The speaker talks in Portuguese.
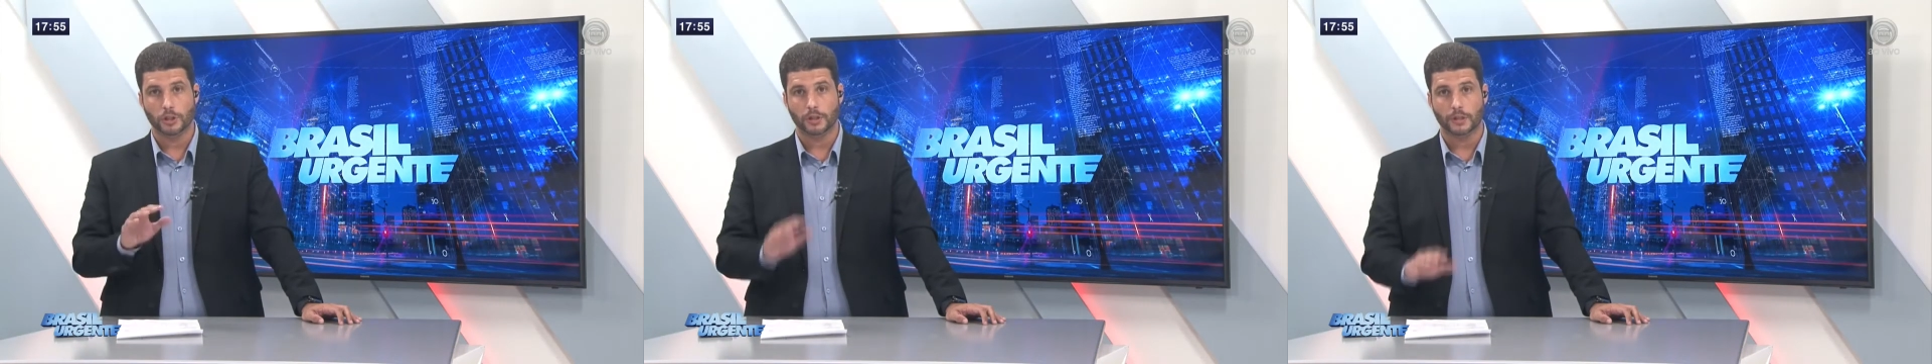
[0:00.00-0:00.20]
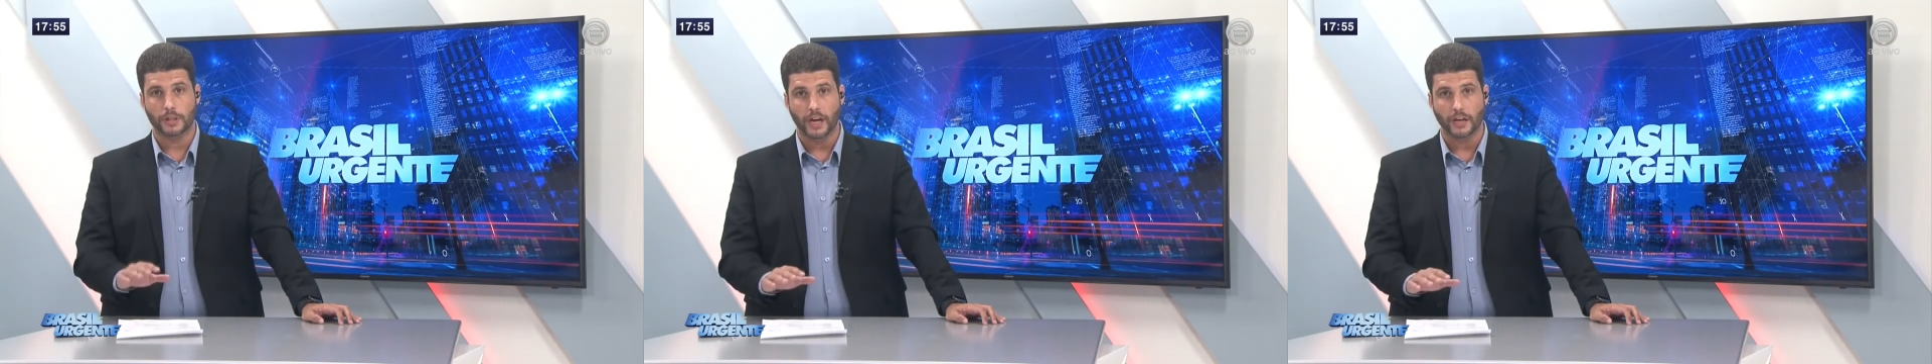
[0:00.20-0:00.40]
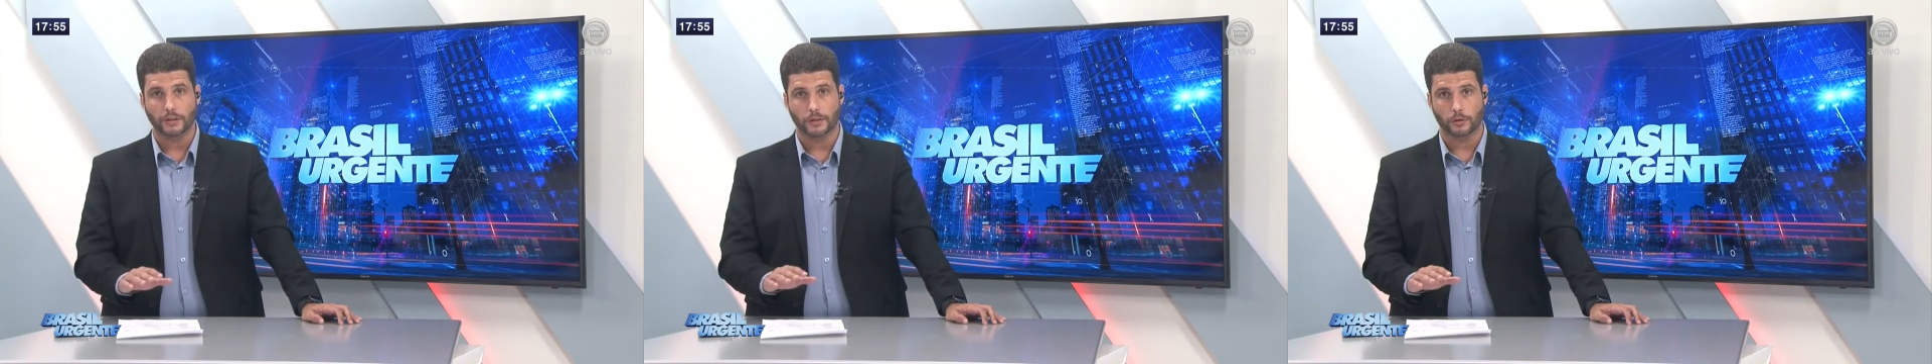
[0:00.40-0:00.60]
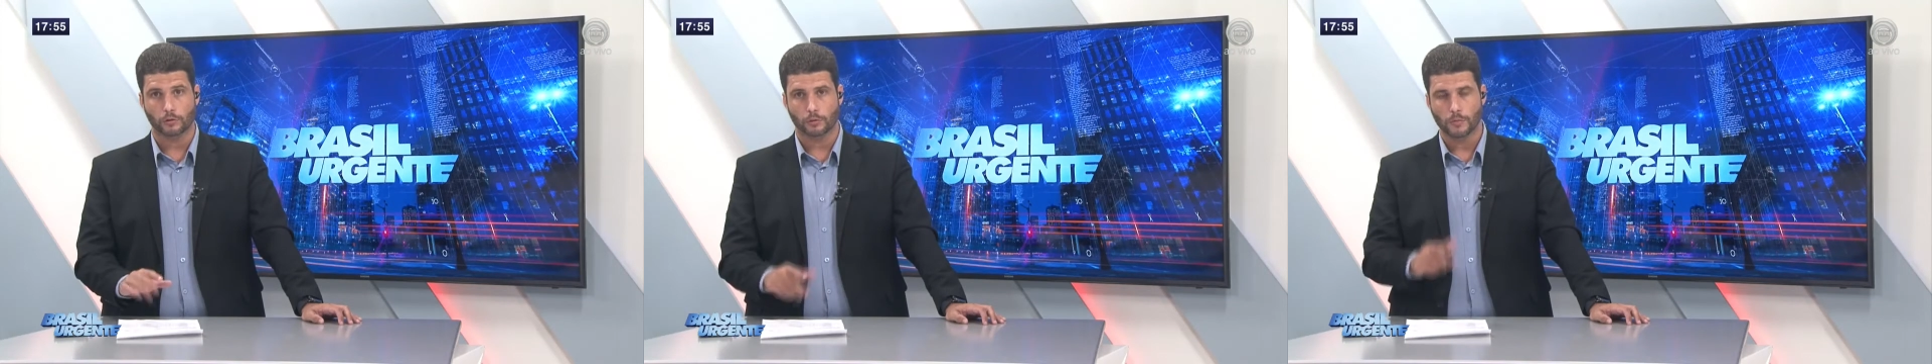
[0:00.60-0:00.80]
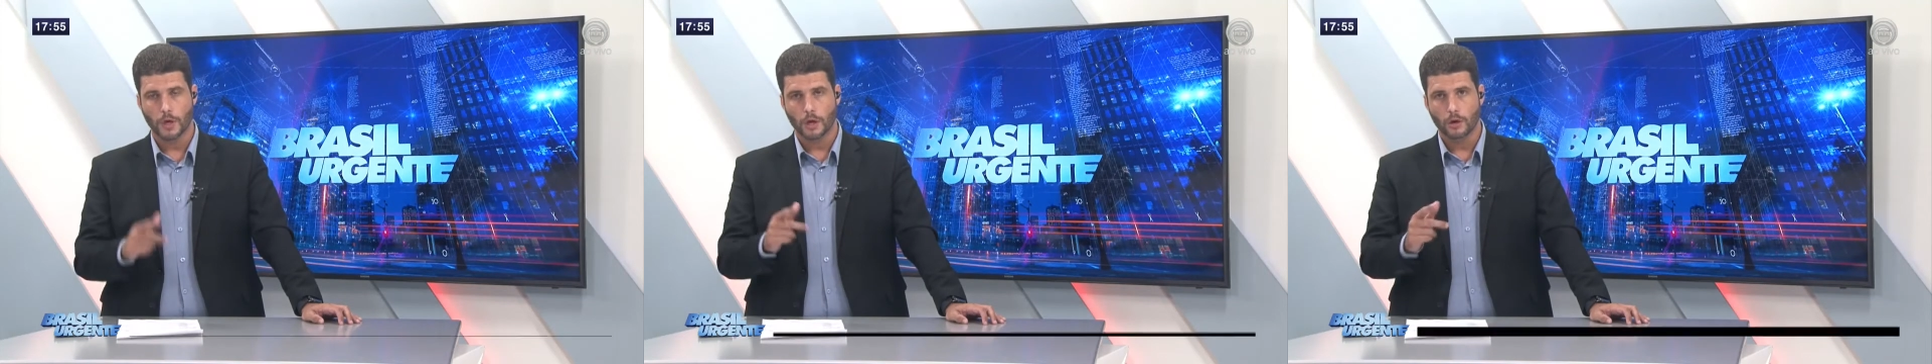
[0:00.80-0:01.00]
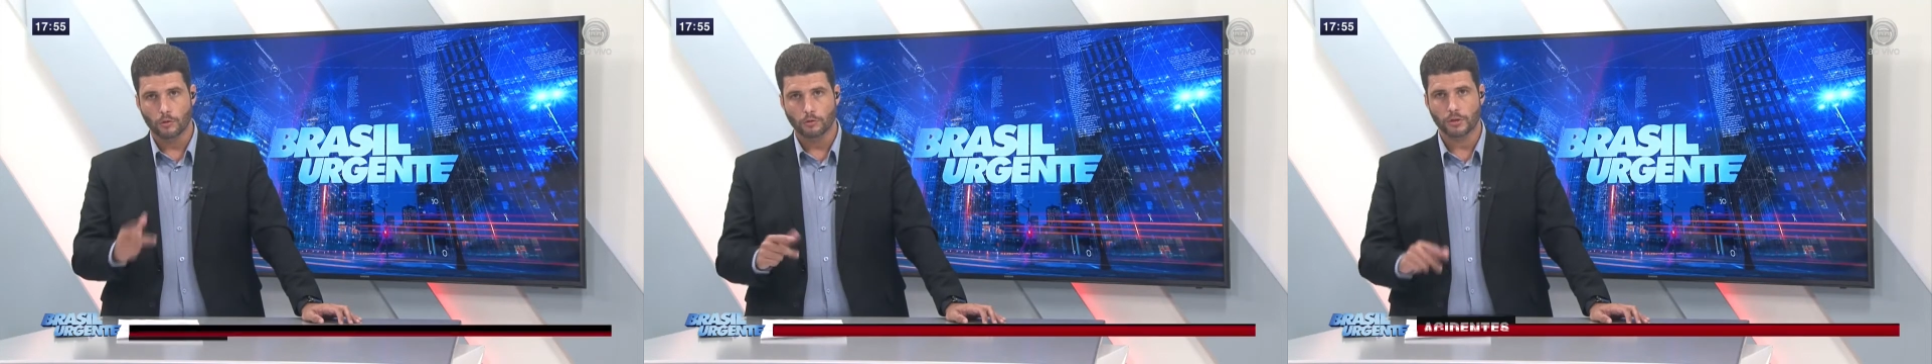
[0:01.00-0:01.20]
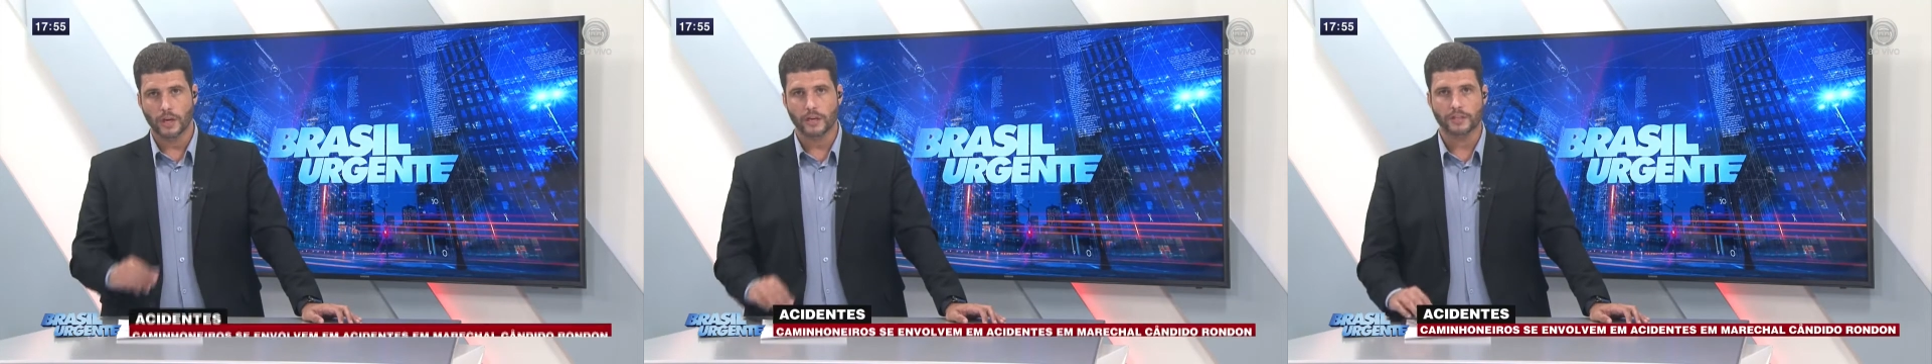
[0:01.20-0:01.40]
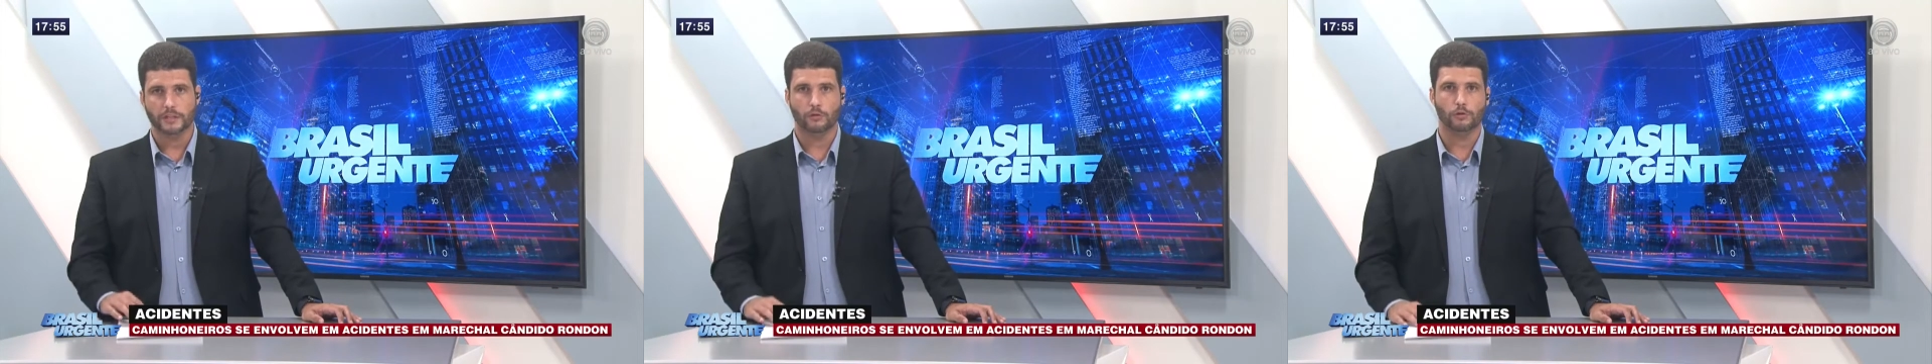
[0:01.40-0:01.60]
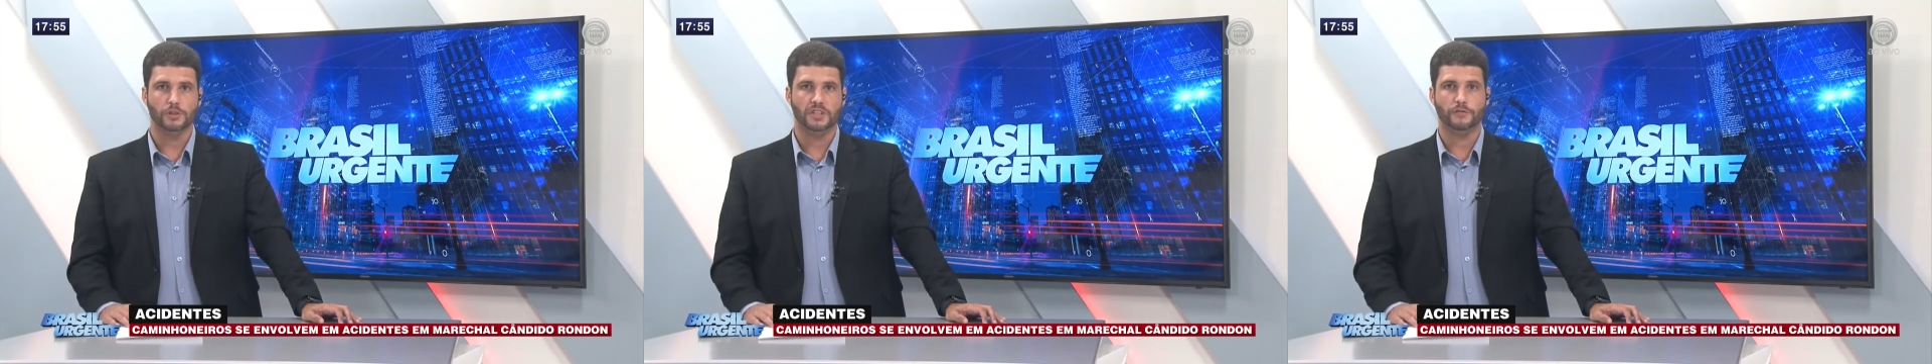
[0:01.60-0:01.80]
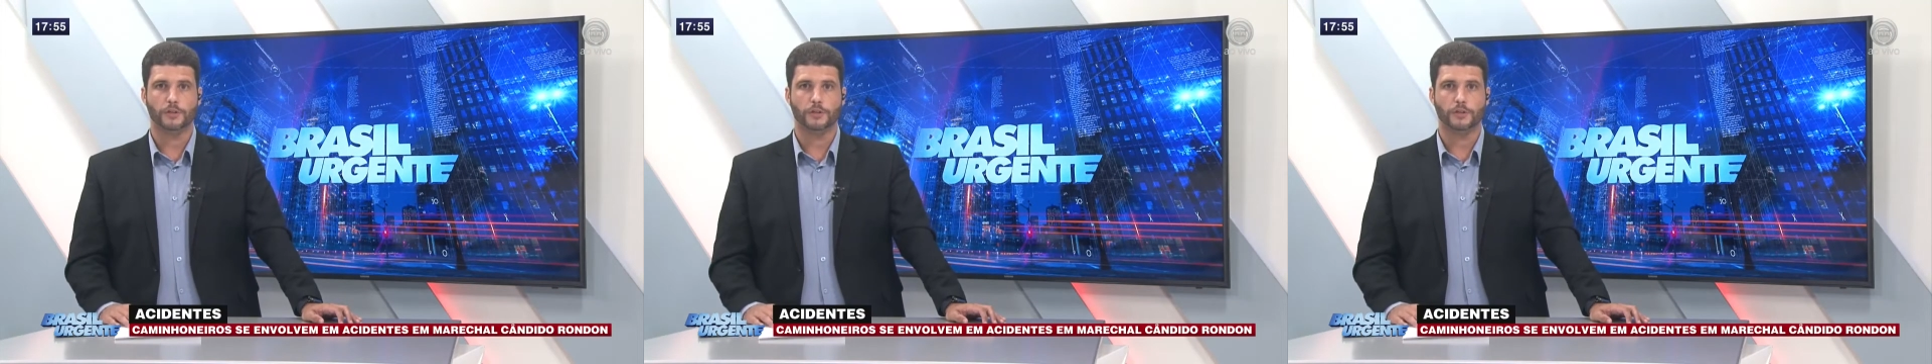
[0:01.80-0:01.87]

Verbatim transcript: de trânsito. Um deles, inclusive,